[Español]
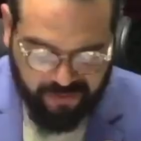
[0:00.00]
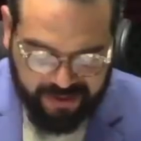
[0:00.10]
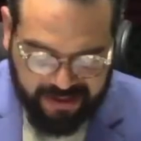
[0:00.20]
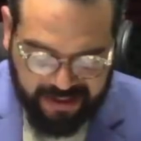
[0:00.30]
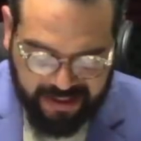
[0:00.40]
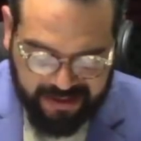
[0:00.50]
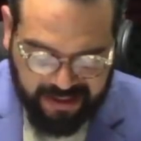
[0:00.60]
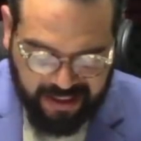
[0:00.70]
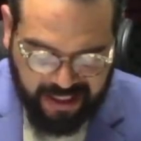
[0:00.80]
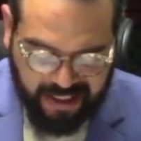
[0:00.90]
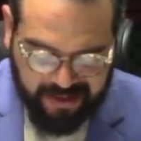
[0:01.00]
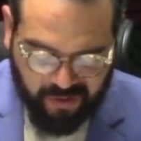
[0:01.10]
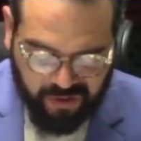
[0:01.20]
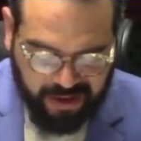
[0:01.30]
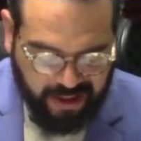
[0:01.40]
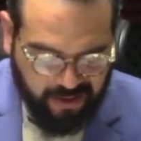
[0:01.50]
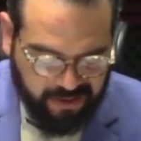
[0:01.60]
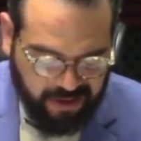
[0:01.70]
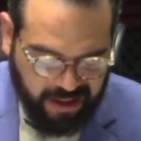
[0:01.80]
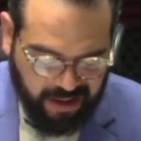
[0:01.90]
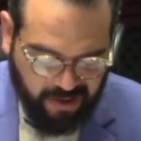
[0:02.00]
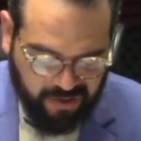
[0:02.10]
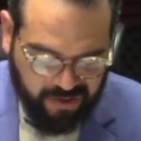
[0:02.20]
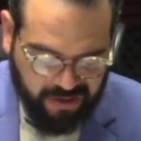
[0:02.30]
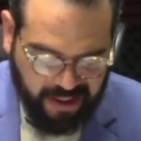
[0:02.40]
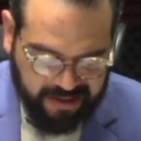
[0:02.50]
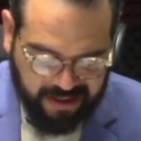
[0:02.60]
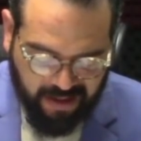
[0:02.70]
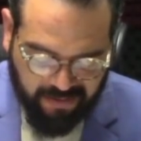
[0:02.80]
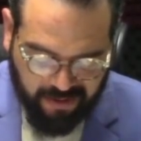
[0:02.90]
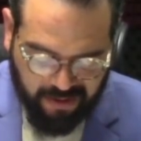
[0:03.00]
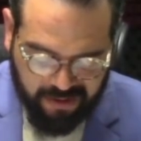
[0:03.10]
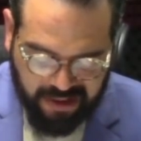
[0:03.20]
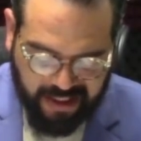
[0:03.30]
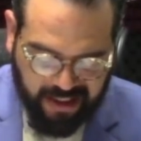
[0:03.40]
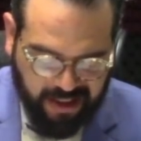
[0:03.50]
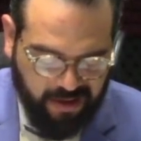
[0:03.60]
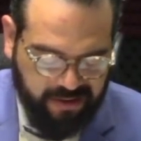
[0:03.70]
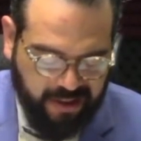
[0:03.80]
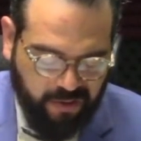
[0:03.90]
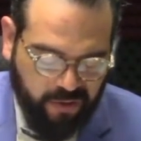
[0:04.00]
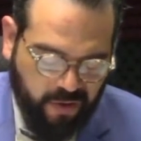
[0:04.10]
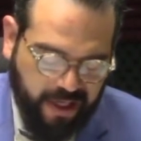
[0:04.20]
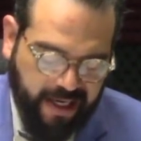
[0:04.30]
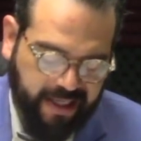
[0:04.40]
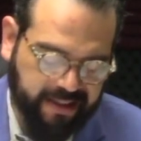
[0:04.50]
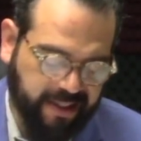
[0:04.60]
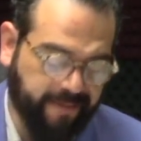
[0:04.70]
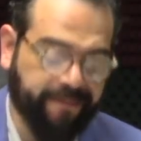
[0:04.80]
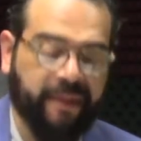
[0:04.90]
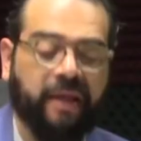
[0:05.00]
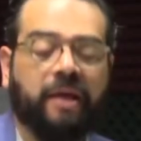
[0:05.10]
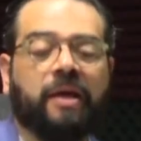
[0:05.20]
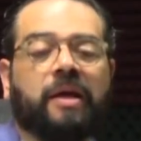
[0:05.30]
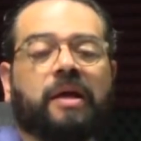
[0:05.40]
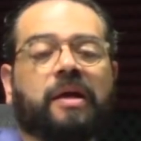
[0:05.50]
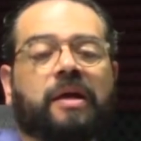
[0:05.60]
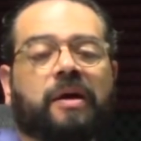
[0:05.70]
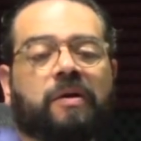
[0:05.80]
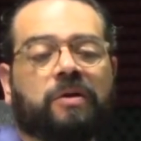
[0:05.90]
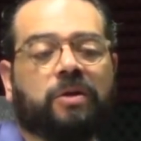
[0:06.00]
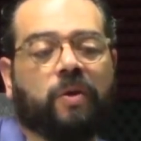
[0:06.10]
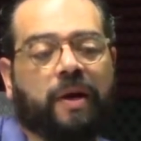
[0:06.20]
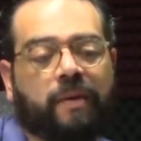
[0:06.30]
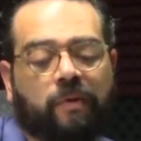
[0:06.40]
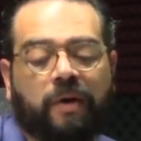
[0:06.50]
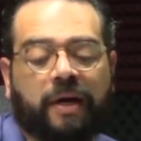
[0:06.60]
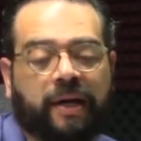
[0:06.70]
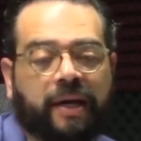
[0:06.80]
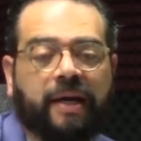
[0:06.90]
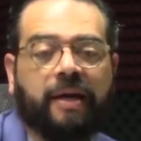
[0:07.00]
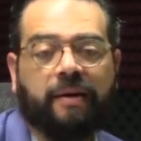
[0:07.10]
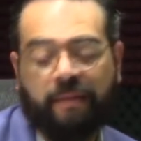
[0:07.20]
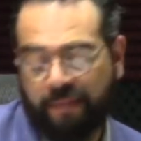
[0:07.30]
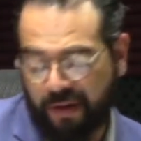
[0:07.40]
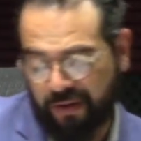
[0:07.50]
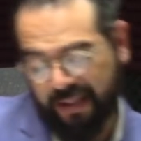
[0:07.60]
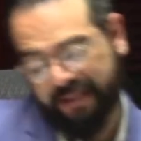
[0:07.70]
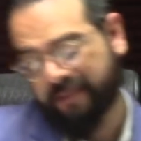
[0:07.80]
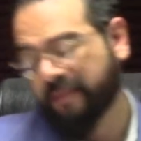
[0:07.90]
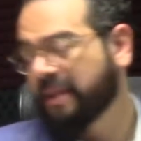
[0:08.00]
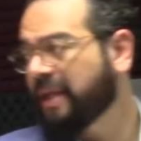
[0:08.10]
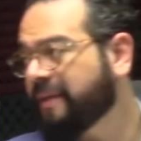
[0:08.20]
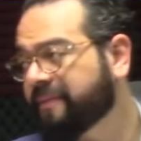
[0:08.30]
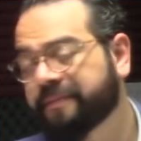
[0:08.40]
vecinas quien al escuchar los gritos, así como los ladridos, acudió a la casa y encontró a la mujer, pero ya sin vida.